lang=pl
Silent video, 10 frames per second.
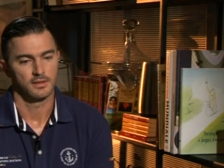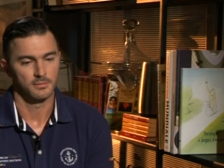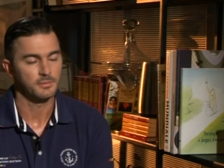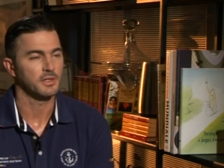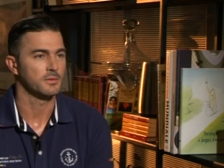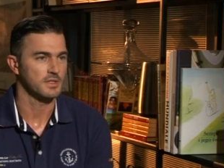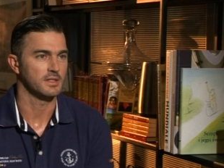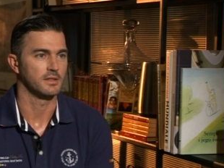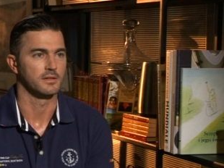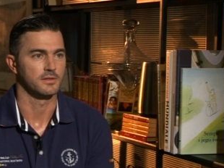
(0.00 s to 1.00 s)
No mam taką
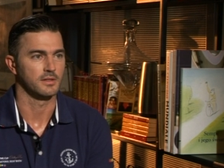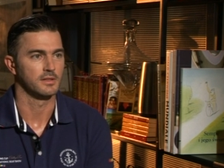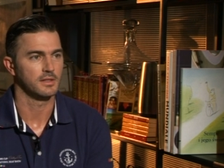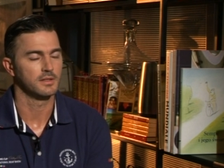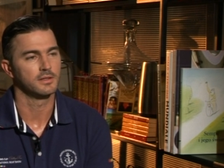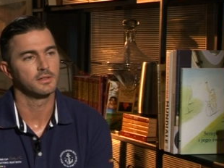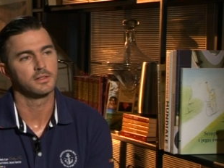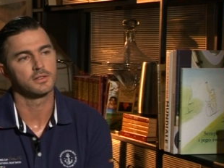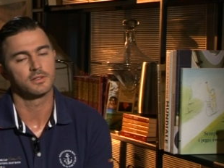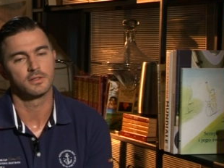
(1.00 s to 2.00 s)
zasadę. Że Właśnie jak to jest?
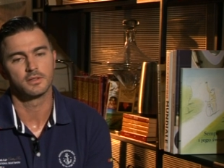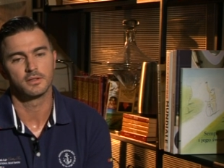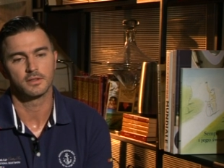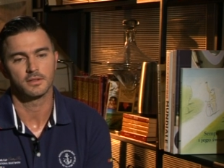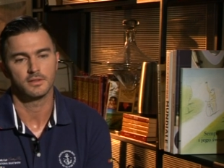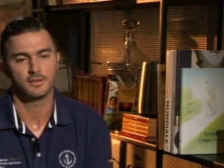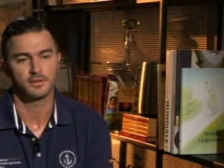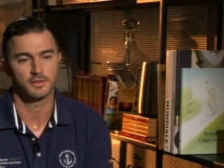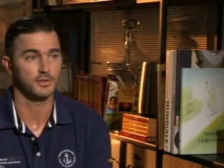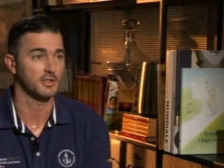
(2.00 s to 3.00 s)
Jeśli
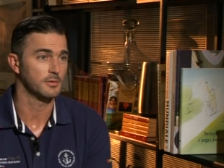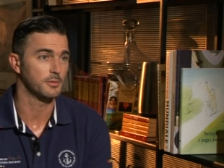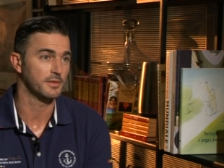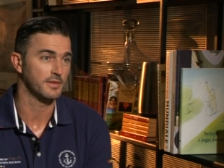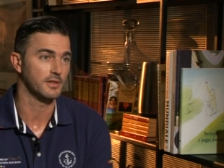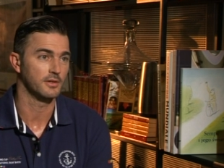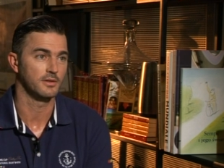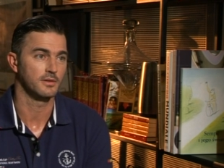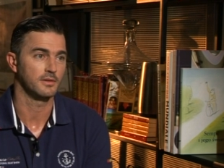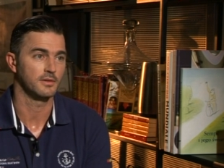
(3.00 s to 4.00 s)
nie doszedłem do
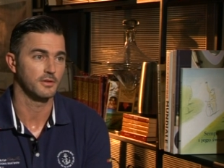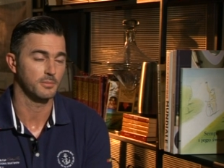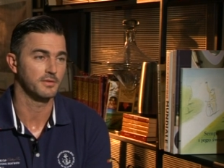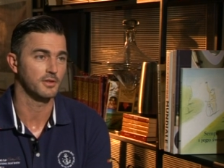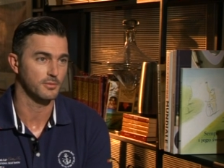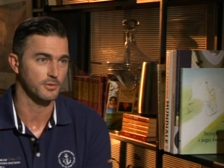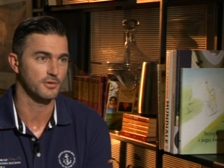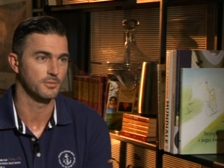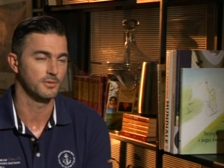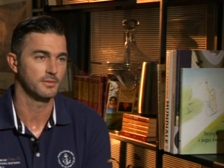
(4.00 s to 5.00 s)
pewnego, do pewnego
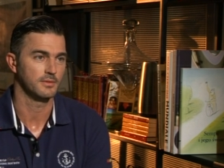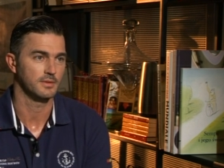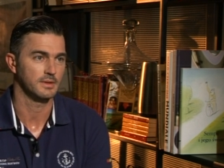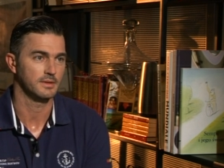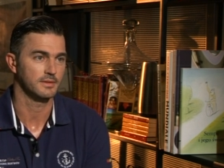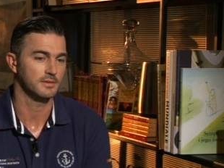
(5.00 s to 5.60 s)
poziomu, no